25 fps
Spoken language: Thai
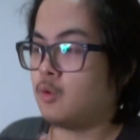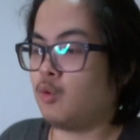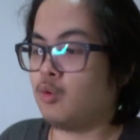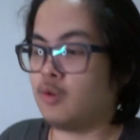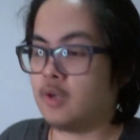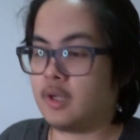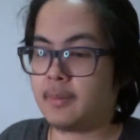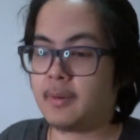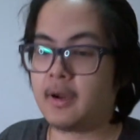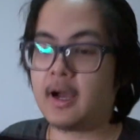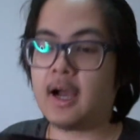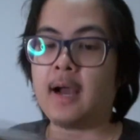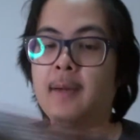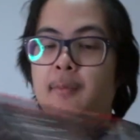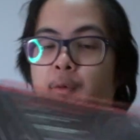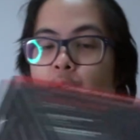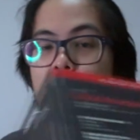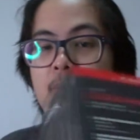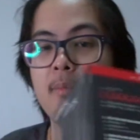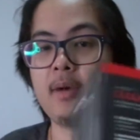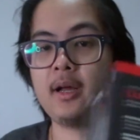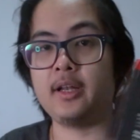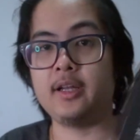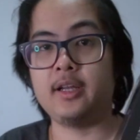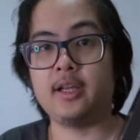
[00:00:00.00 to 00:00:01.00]
คุณภาพข
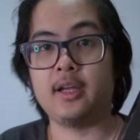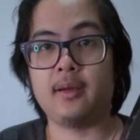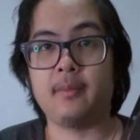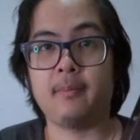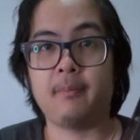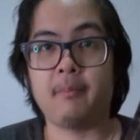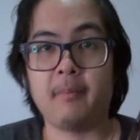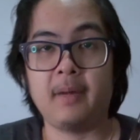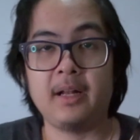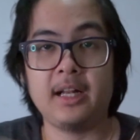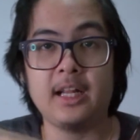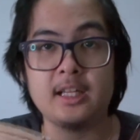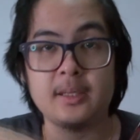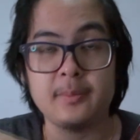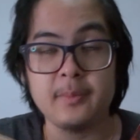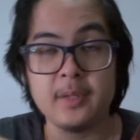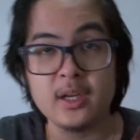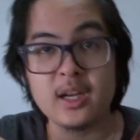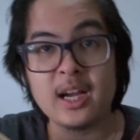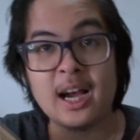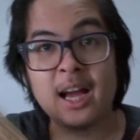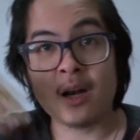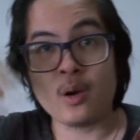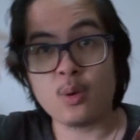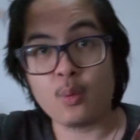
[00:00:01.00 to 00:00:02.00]
องมันเนี่ย มันอาจจะมี
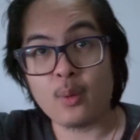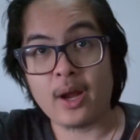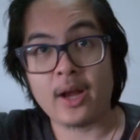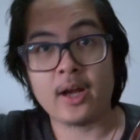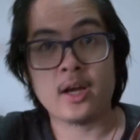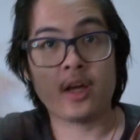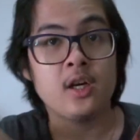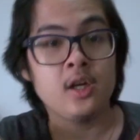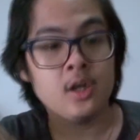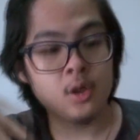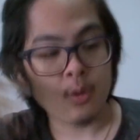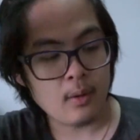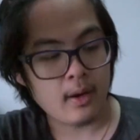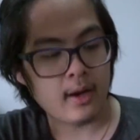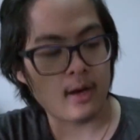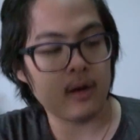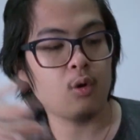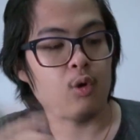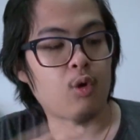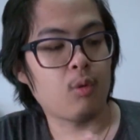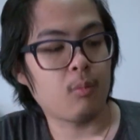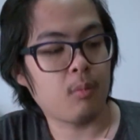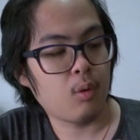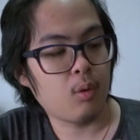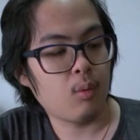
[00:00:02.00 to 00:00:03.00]
การแกว่งขึ้นแกว่ง
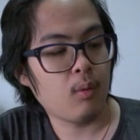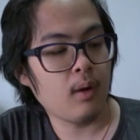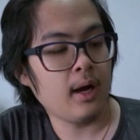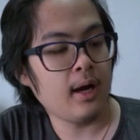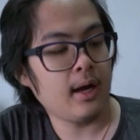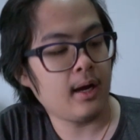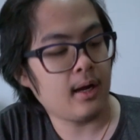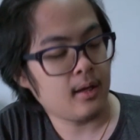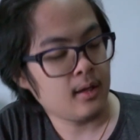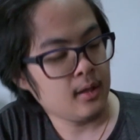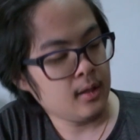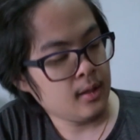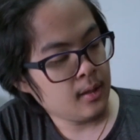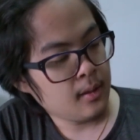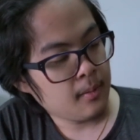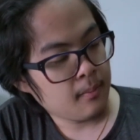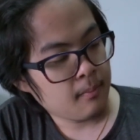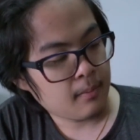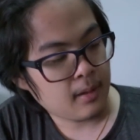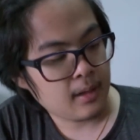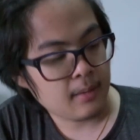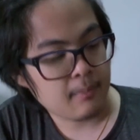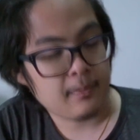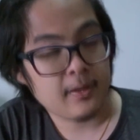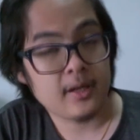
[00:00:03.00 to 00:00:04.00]
ลราะว่า
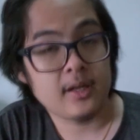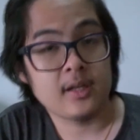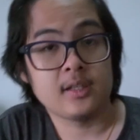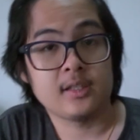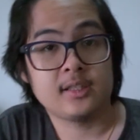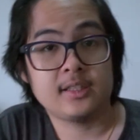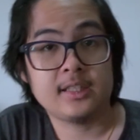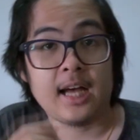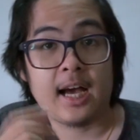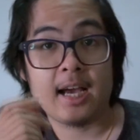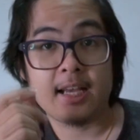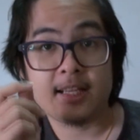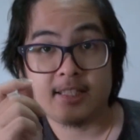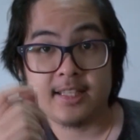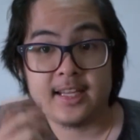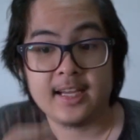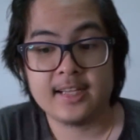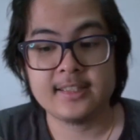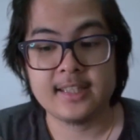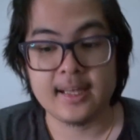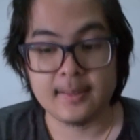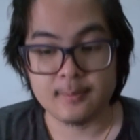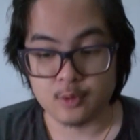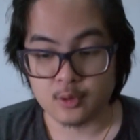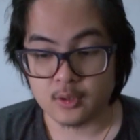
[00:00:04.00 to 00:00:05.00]
มันเป็นสายแจ็
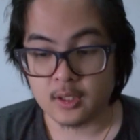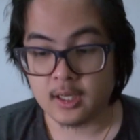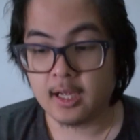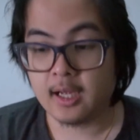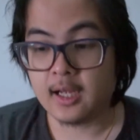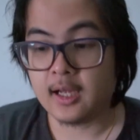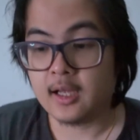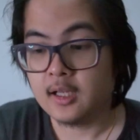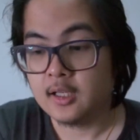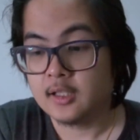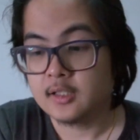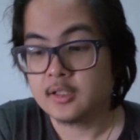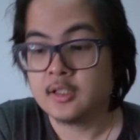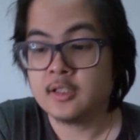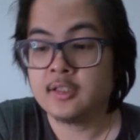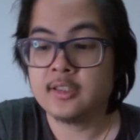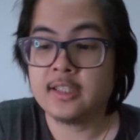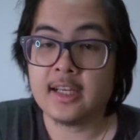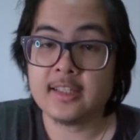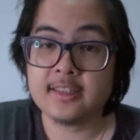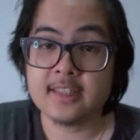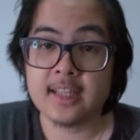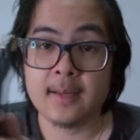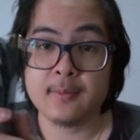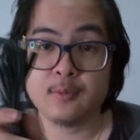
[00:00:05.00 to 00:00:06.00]
ค 3.5 ซึ่ง
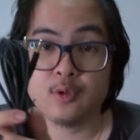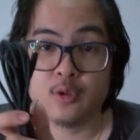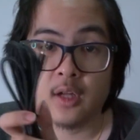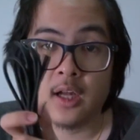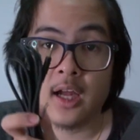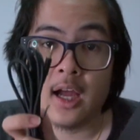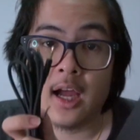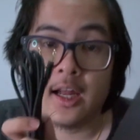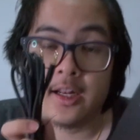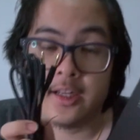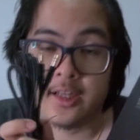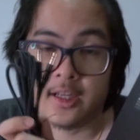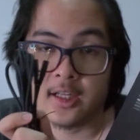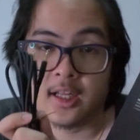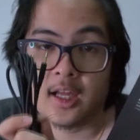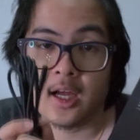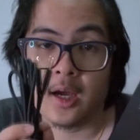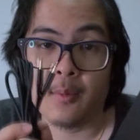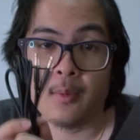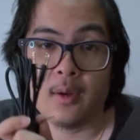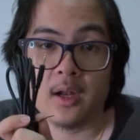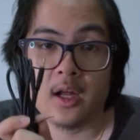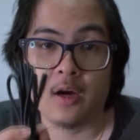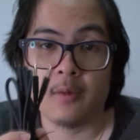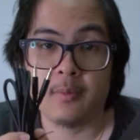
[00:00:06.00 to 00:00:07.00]
แจ็ค 3.5 เนี่ย ถ้า
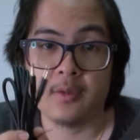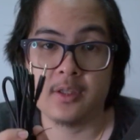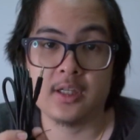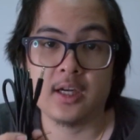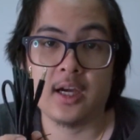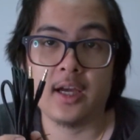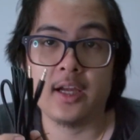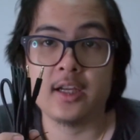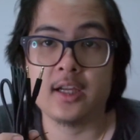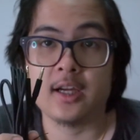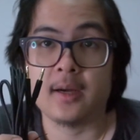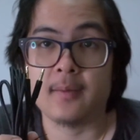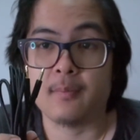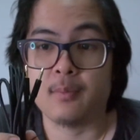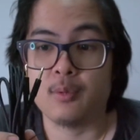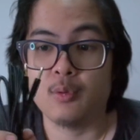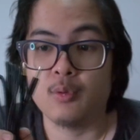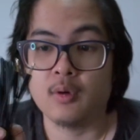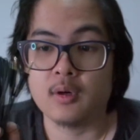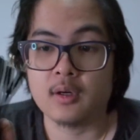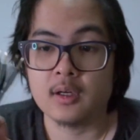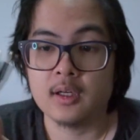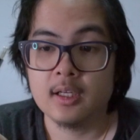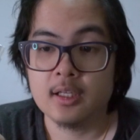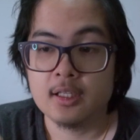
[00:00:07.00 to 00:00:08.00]
เวลาไปใช้กับพ
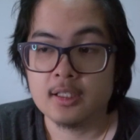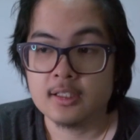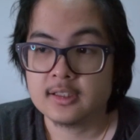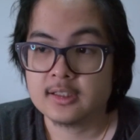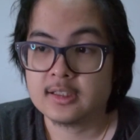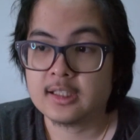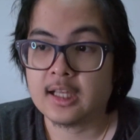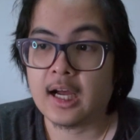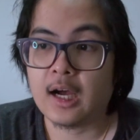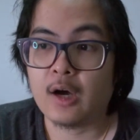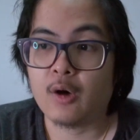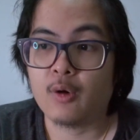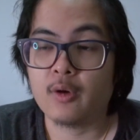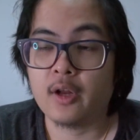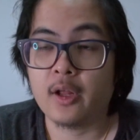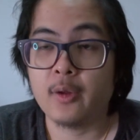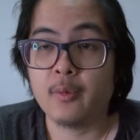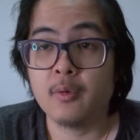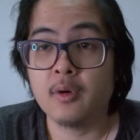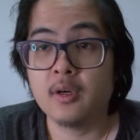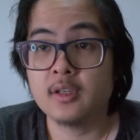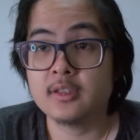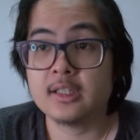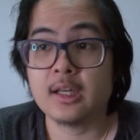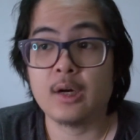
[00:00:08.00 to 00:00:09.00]
วก ซาวได
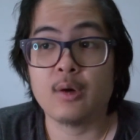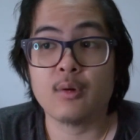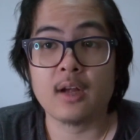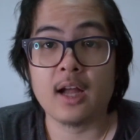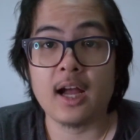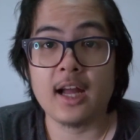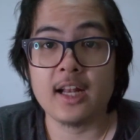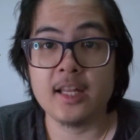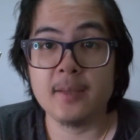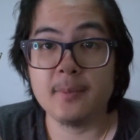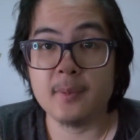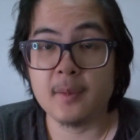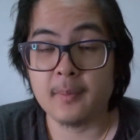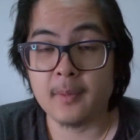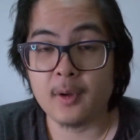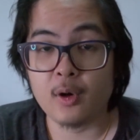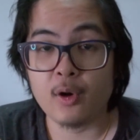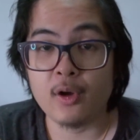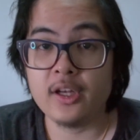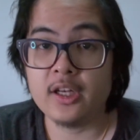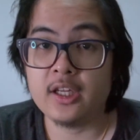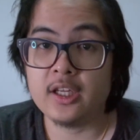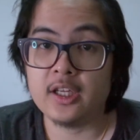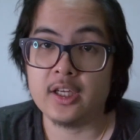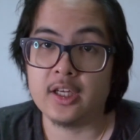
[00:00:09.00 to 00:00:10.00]
เวอร์ซาวการ์ดที่มันไม่
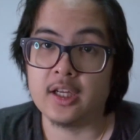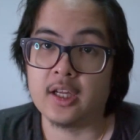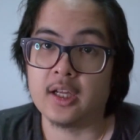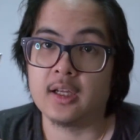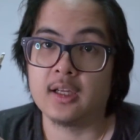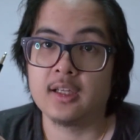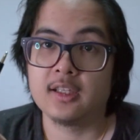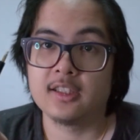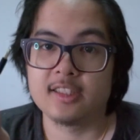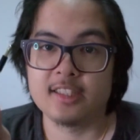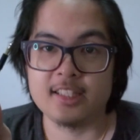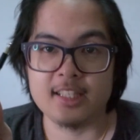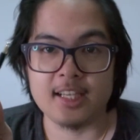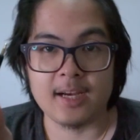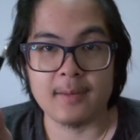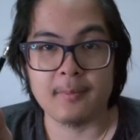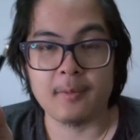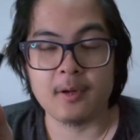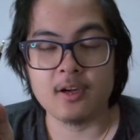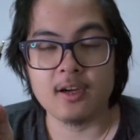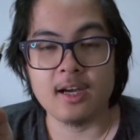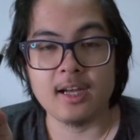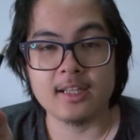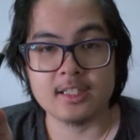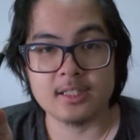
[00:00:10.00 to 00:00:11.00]
ค่อยดีเนี่ยเสียง
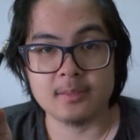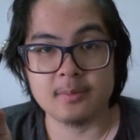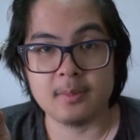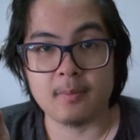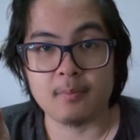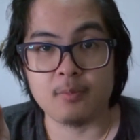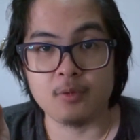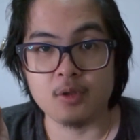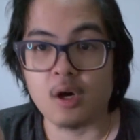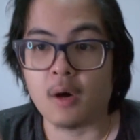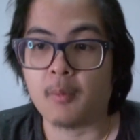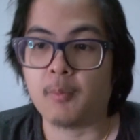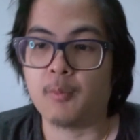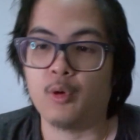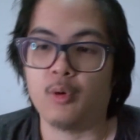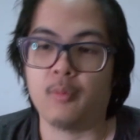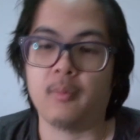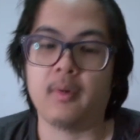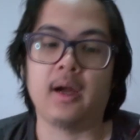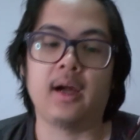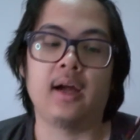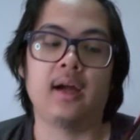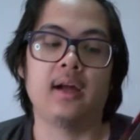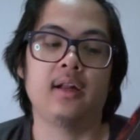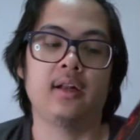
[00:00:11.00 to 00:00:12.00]
มันก็อาจจะแบบดรอปลง
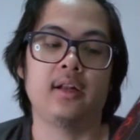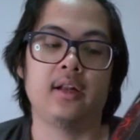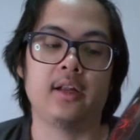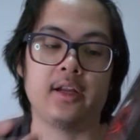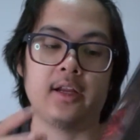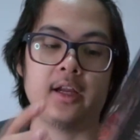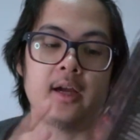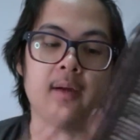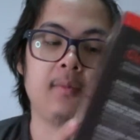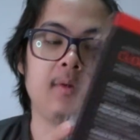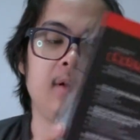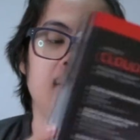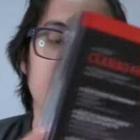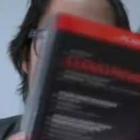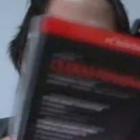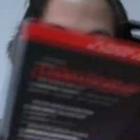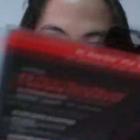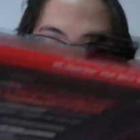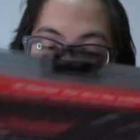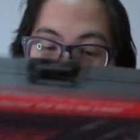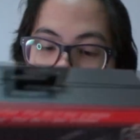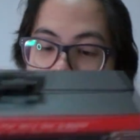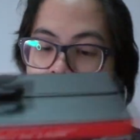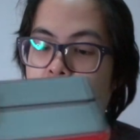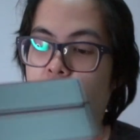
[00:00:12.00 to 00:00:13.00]
มานะครับ
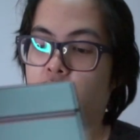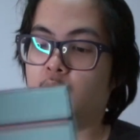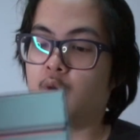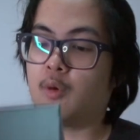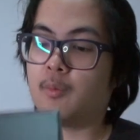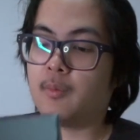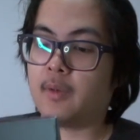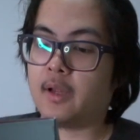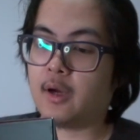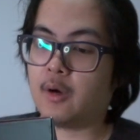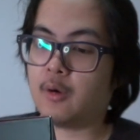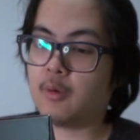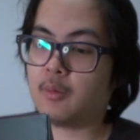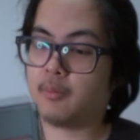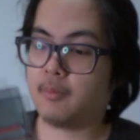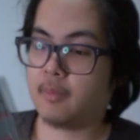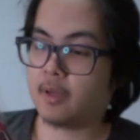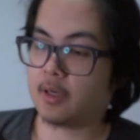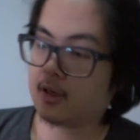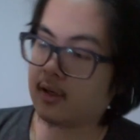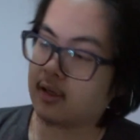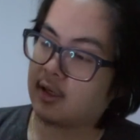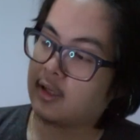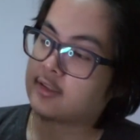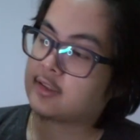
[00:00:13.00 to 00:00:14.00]
แต่โดยรวมแล้ว
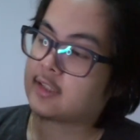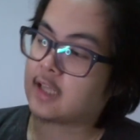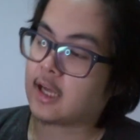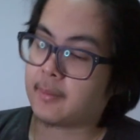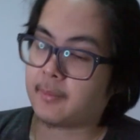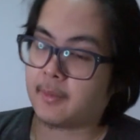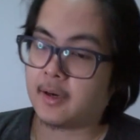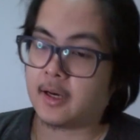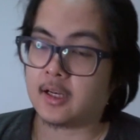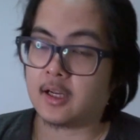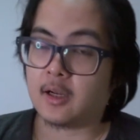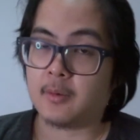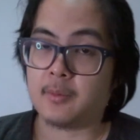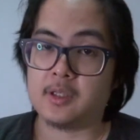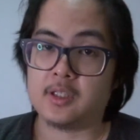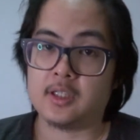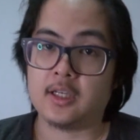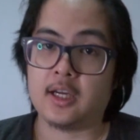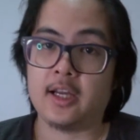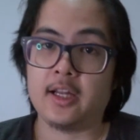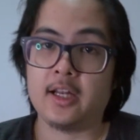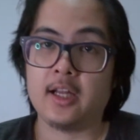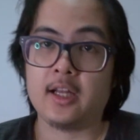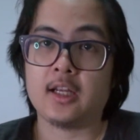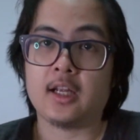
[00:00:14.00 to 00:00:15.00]
มันก็ยังสามารถเอาไป
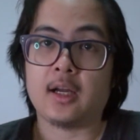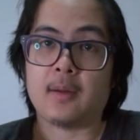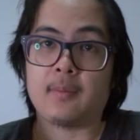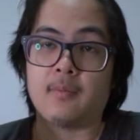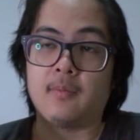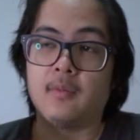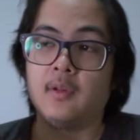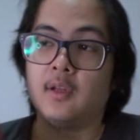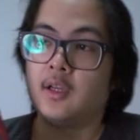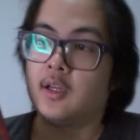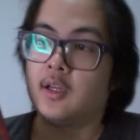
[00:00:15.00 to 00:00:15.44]
ใช้ได้กับ